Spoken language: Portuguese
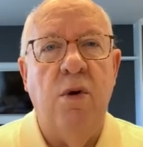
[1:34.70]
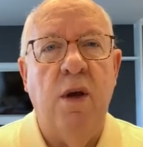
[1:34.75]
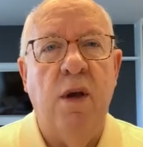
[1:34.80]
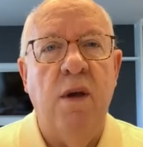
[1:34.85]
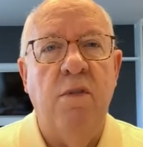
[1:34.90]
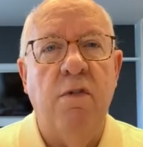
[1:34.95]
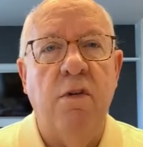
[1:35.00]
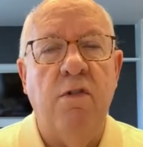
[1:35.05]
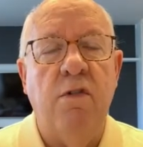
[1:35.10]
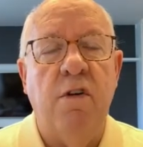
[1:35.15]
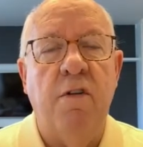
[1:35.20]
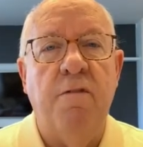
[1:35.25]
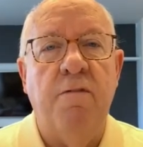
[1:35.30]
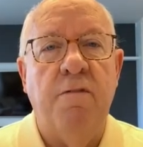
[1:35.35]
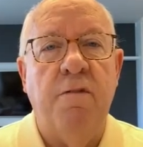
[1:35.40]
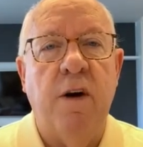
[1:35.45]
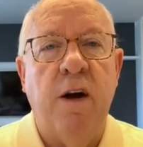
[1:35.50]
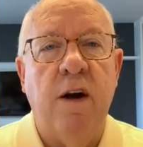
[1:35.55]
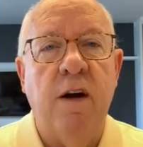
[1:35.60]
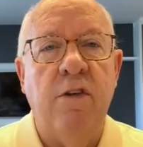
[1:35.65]
O que você
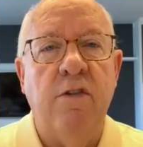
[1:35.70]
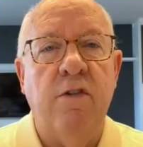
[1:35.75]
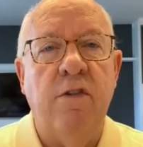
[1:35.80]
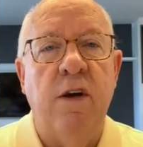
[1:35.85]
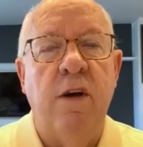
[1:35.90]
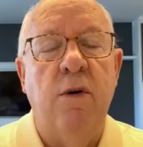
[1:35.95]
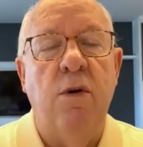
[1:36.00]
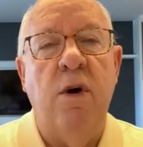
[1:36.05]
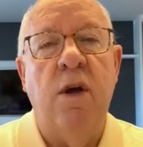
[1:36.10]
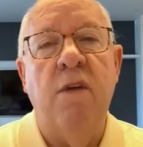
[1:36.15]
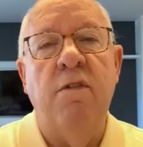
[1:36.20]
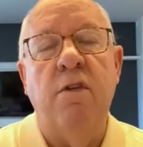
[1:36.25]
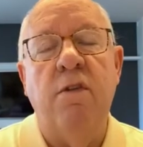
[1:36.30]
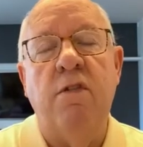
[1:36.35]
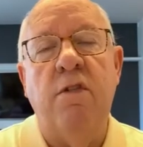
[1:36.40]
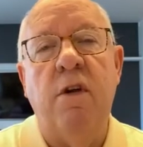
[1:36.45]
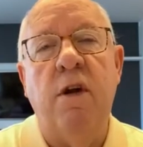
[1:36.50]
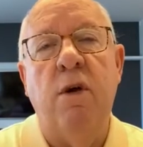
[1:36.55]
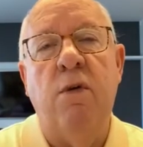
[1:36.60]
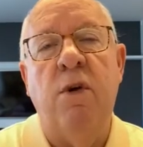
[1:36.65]
faz, o que,
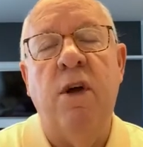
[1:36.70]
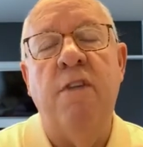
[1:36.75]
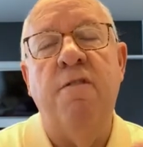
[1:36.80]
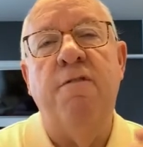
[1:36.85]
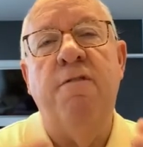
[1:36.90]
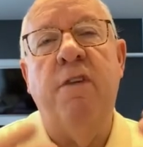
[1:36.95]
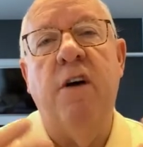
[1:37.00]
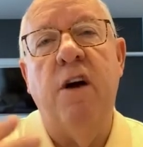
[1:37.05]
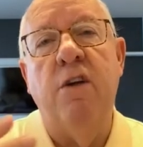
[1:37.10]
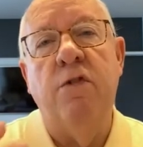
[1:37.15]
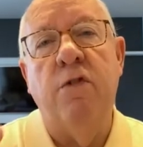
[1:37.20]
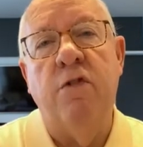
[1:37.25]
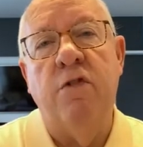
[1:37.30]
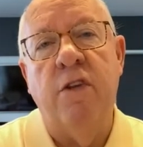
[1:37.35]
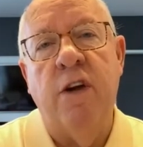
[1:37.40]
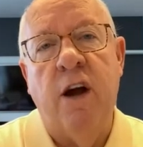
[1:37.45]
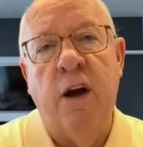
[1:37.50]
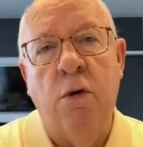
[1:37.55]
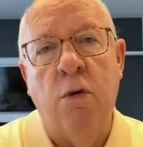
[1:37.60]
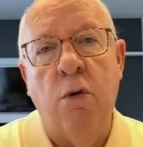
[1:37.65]
você, o que faz
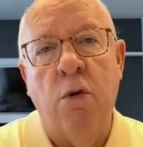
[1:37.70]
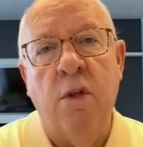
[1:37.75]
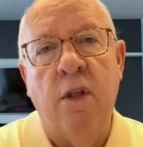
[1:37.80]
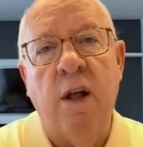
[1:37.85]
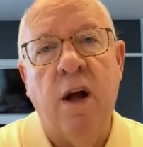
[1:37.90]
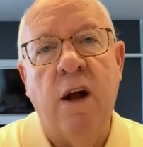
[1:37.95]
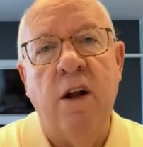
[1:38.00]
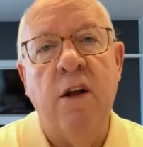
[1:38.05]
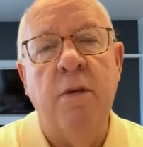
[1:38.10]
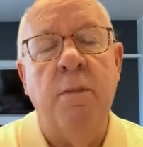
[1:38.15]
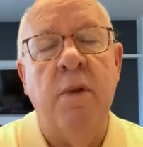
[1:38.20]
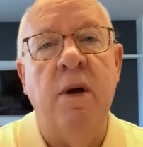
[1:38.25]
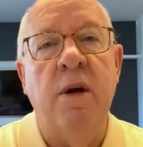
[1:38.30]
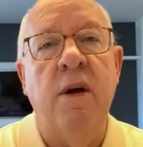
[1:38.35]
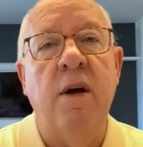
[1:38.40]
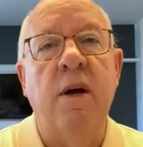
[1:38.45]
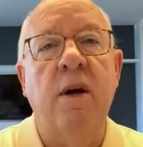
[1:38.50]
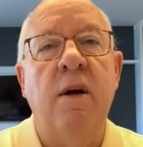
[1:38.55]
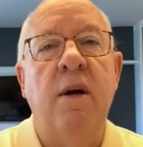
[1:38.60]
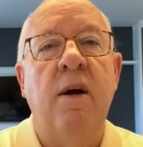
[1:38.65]
você acordar de
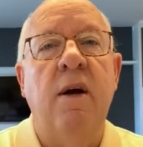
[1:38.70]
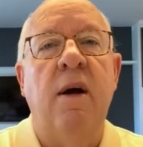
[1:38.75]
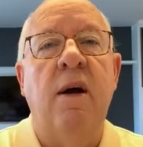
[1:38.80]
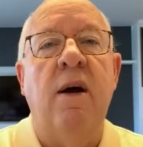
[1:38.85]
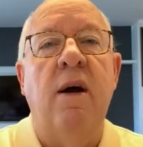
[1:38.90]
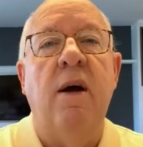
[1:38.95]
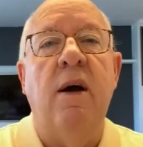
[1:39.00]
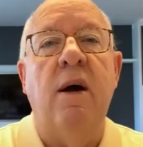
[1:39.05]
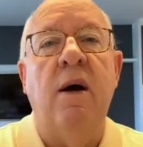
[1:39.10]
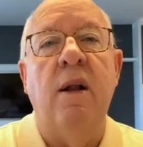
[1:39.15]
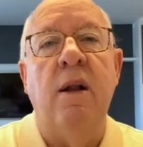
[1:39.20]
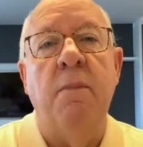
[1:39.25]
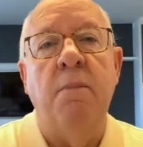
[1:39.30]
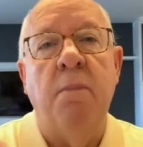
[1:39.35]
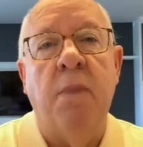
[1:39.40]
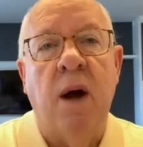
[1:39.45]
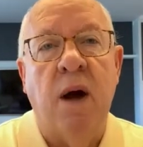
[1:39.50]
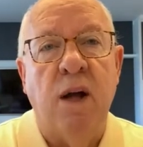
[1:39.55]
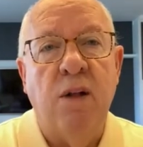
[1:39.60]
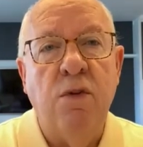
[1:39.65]
manhã
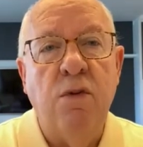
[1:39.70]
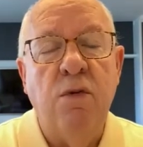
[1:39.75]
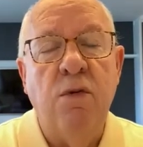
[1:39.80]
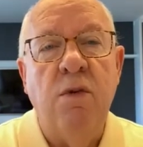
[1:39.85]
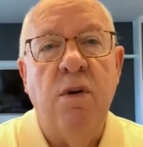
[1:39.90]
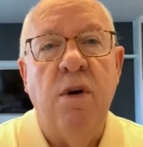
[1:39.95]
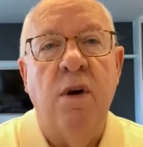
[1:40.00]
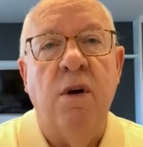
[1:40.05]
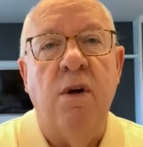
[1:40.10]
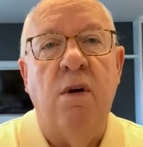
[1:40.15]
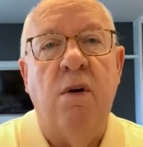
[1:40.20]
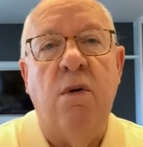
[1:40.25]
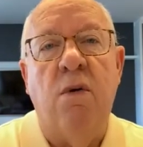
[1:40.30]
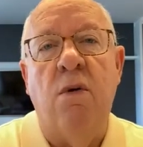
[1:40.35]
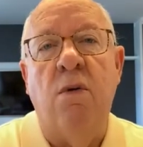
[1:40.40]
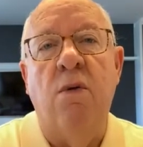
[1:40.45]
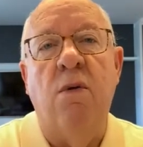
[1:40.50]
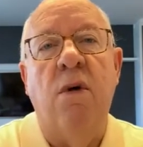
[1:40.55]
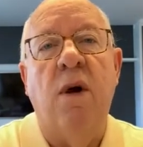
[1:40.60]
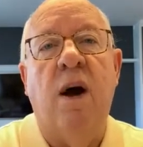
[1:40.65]
animado
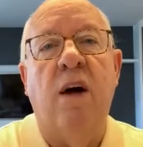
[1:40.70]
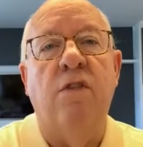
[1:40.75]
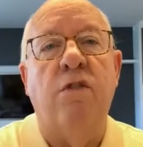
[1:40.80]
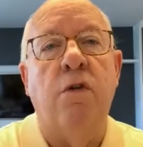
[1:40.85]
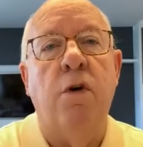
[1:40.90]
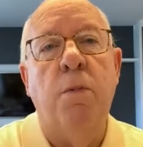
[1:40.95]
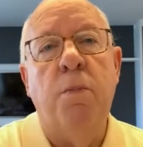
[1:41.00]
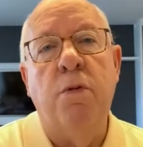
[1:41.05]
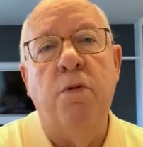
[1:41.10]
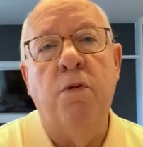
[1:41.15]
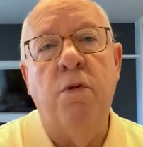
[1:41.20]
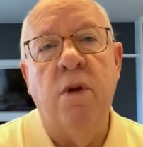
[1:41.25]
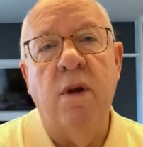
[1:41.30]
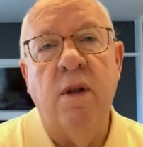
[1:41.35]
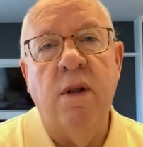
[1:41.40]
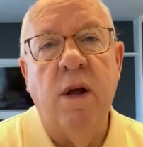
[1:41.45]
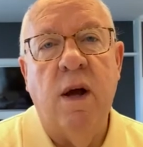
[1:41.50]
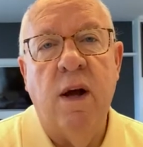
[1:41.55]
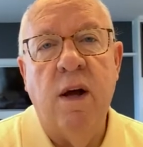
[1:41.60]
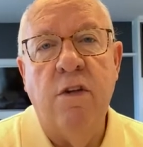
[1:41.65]
com as
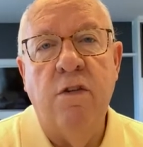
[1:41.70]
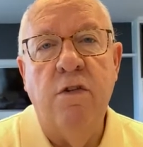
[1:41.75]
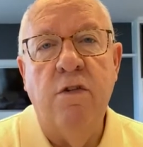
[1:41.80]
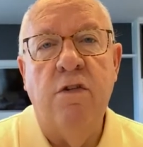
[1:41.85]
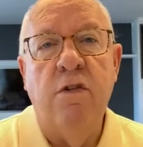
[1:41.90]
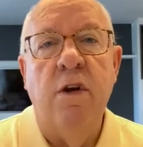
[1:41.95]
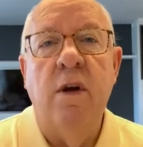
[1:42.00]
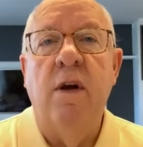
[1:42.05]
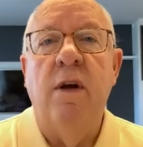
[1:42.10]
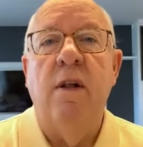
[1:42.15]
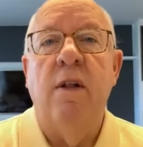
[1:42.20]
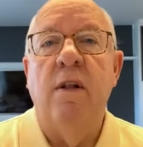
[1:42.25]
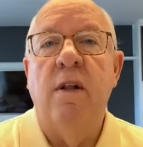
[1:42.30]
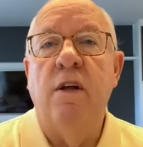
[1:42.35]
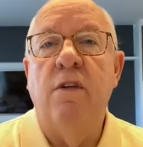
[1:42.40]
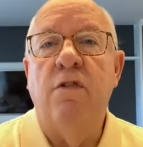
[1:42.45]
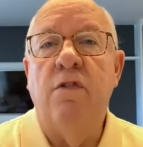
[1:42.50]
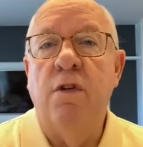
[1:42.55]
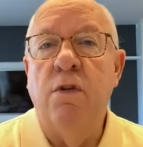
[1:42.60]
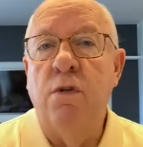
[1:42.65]
oportunidades
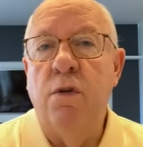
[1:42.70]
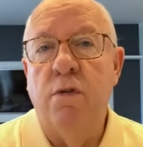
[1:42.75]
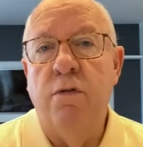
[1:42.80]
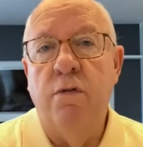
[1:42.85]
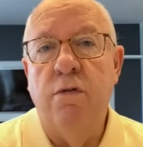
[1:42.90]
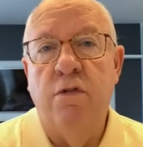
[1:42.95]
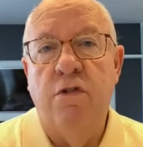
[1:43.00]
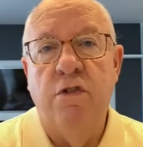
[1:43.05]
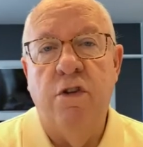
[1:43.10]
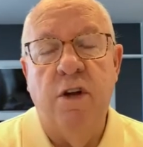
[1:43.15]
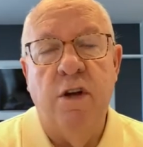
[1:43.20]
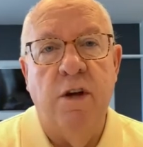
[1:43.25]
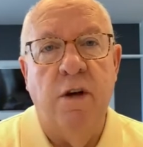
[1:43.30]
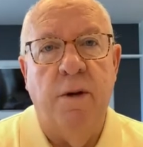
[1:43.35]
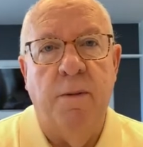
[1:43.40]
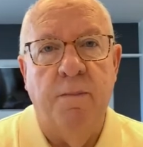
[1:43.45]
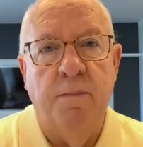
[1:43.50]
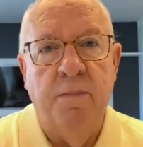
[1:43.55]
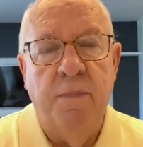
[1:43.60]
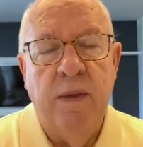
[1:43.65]
desse novo
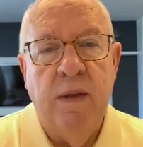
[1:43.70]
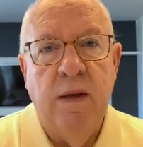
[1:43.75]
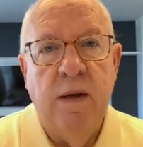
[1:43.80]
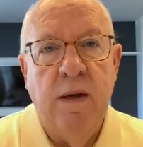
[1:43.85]
dia?